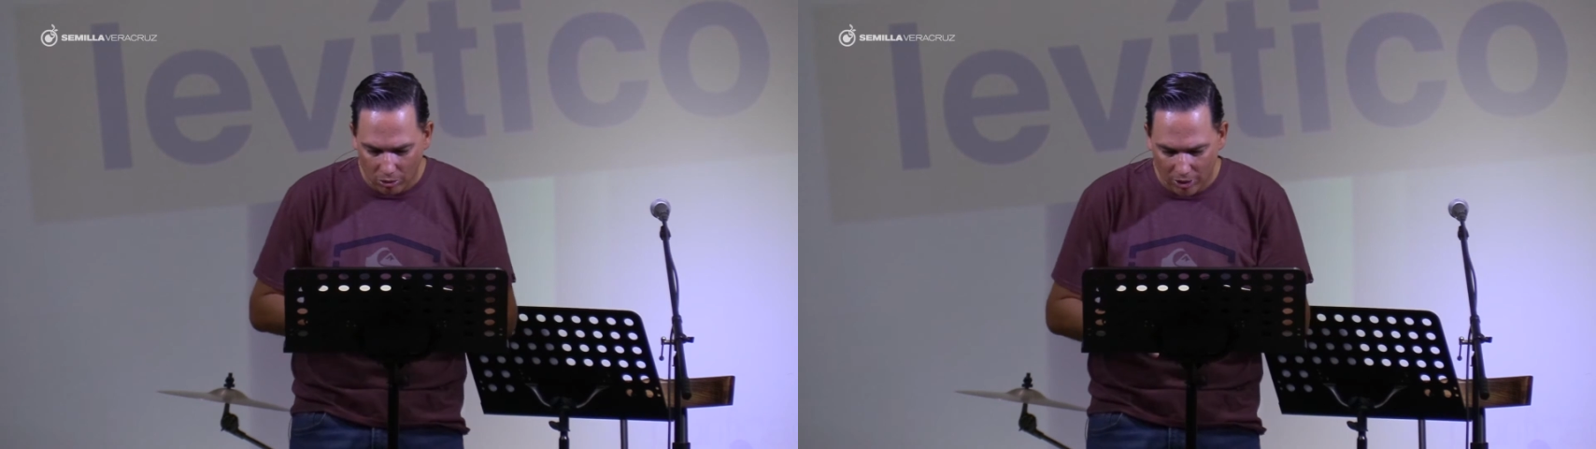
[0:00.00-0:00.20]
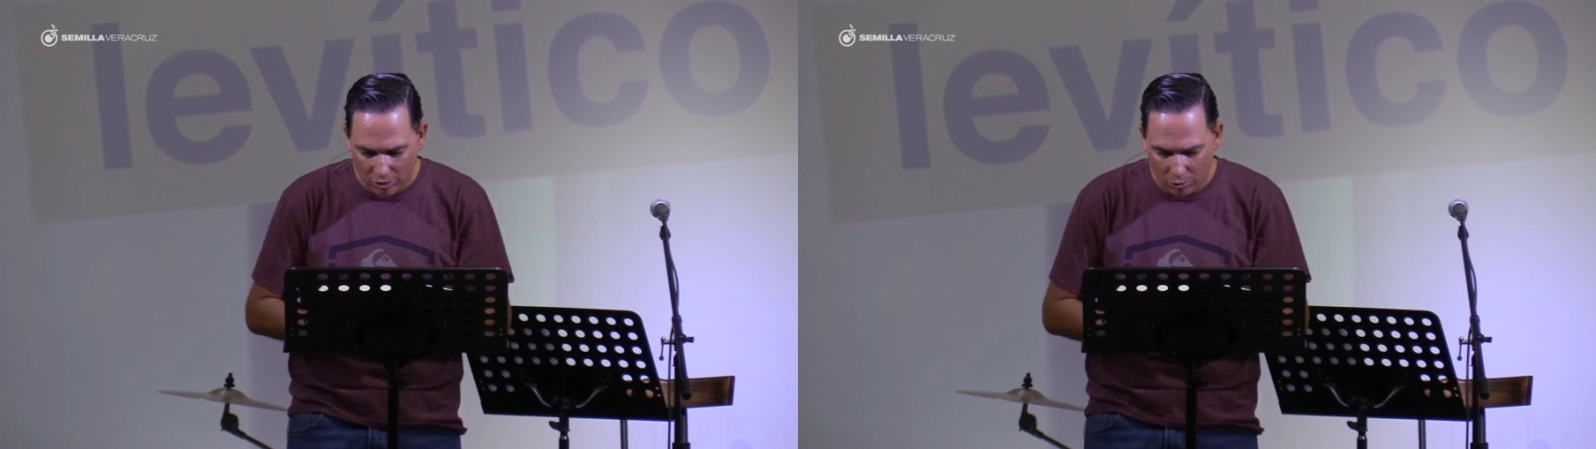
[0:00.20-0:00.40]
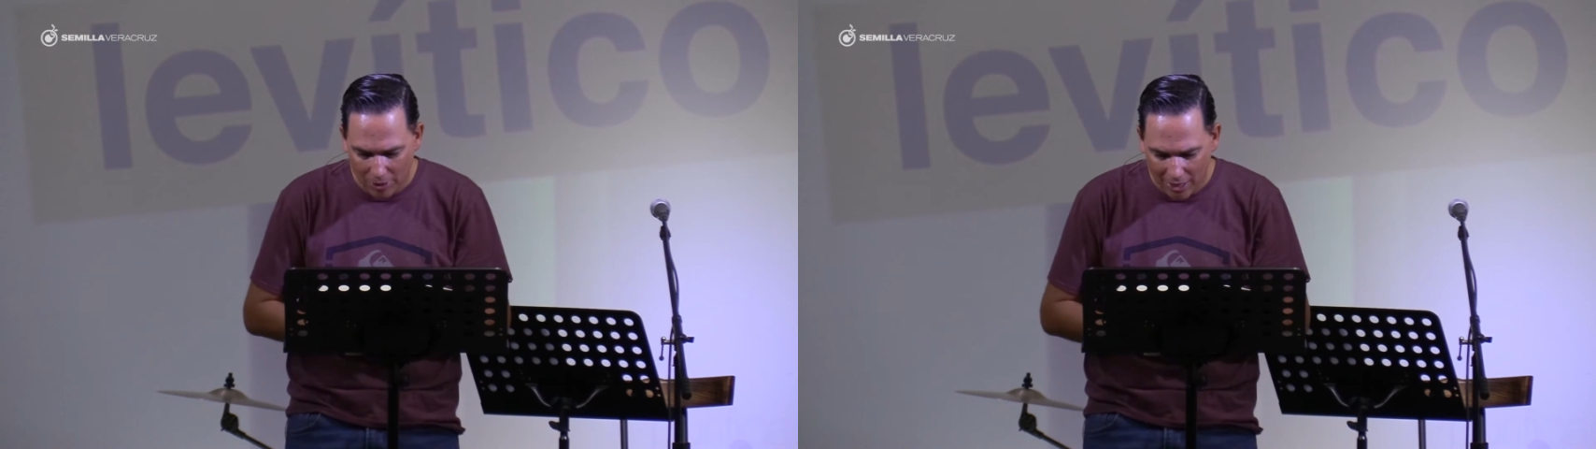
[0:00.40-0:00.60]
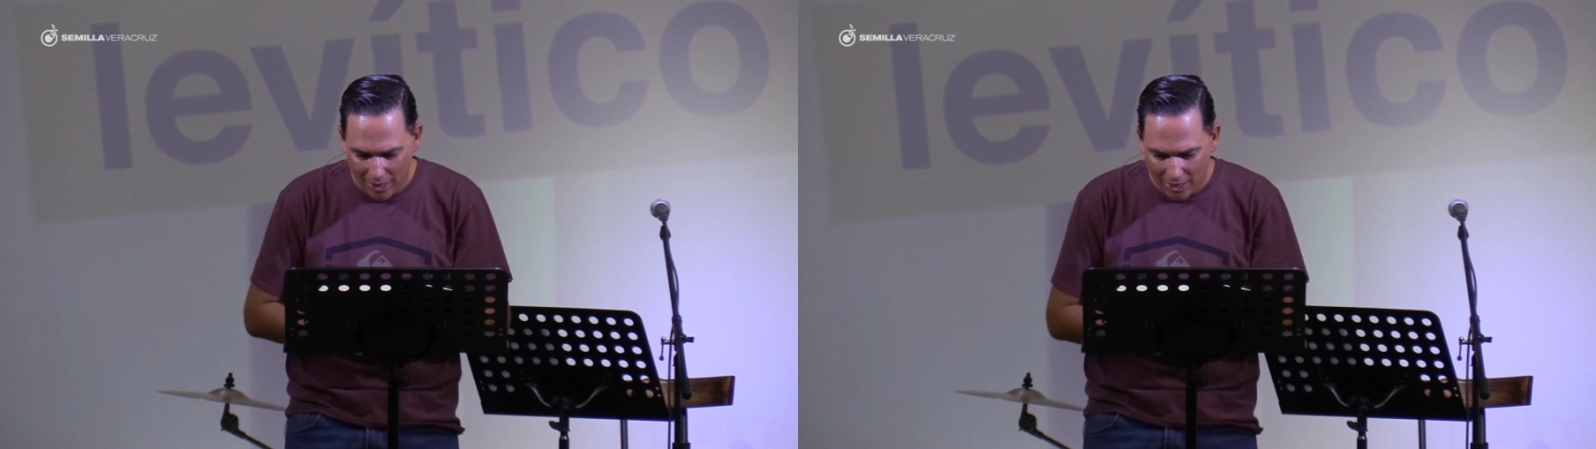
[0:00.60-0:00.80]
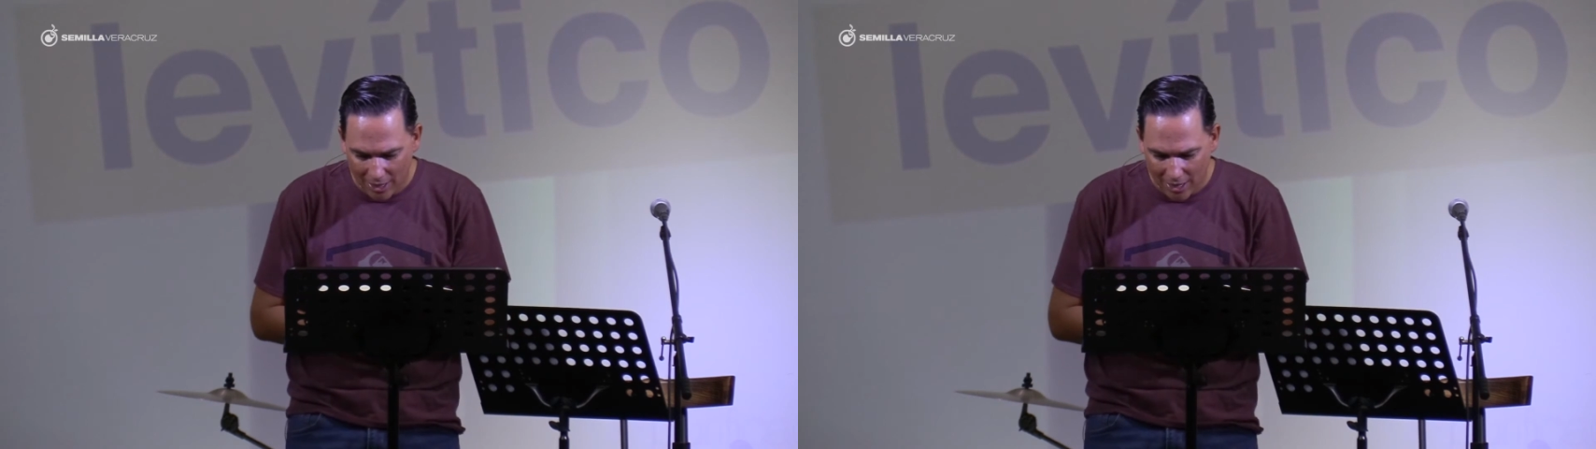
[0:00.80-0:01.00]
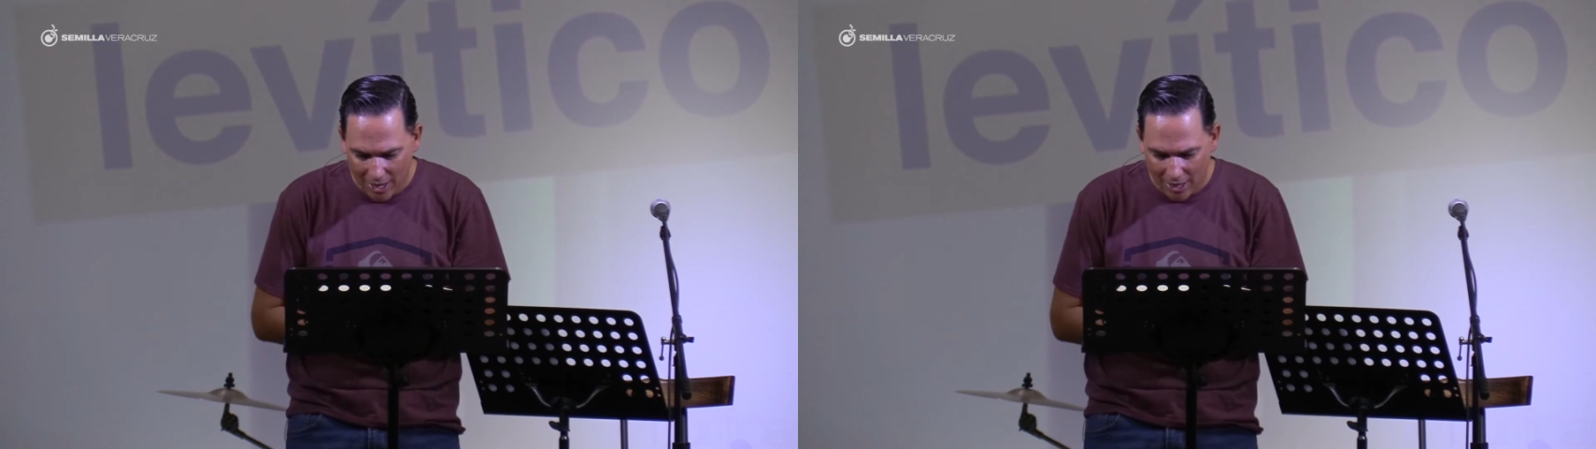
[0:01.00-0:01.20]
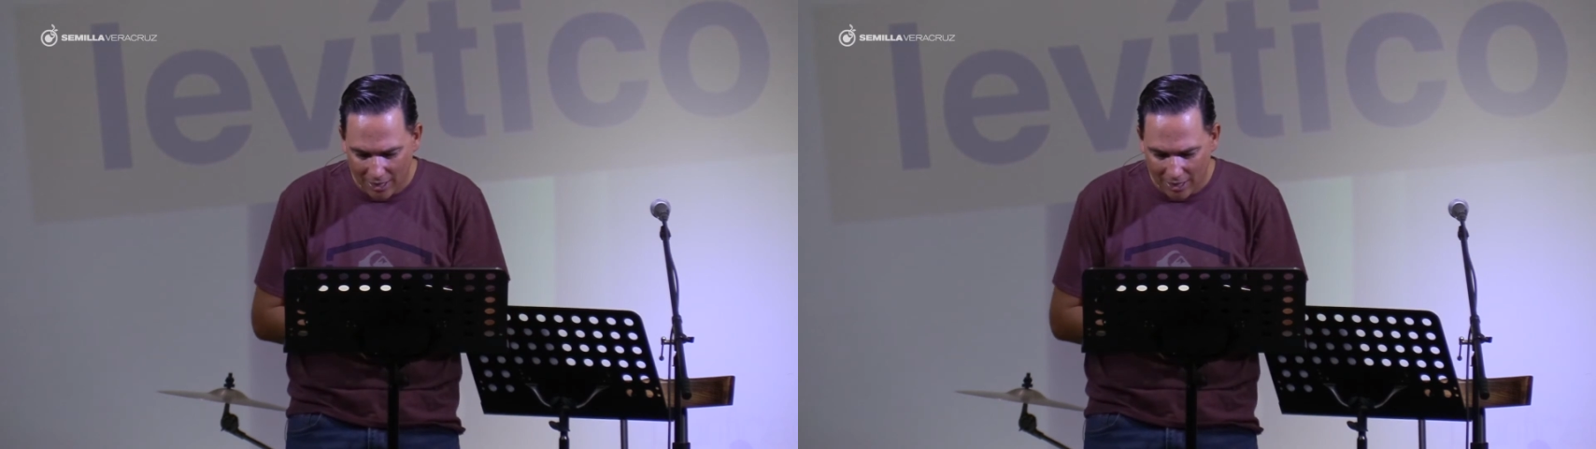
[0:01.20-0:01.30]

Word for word: lo que estuviera en ella,